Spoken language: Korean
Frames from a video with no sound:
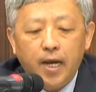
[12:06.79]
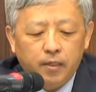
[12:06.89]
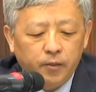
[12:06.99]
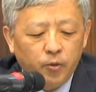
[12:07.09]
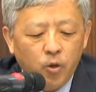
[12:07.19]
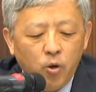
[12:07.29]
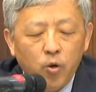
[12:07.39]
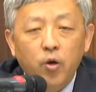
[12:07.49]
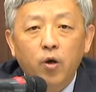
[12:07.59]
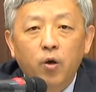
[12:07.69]

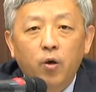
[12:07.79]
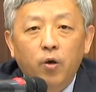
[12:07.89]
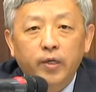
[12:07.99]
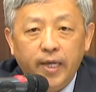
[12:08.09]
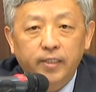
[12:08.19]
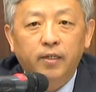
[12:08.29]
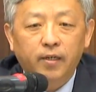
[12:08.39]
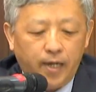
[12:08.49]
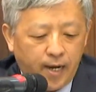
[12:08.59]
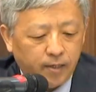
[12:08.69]
사건으로
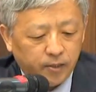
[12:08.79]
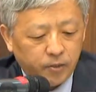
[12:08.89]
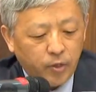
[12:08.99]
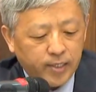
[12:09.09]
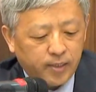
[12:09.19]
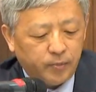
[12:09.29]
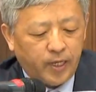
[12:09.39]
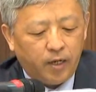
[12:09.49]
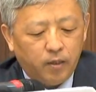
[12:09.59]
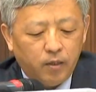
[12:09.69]
개정한 것으로 했습니다.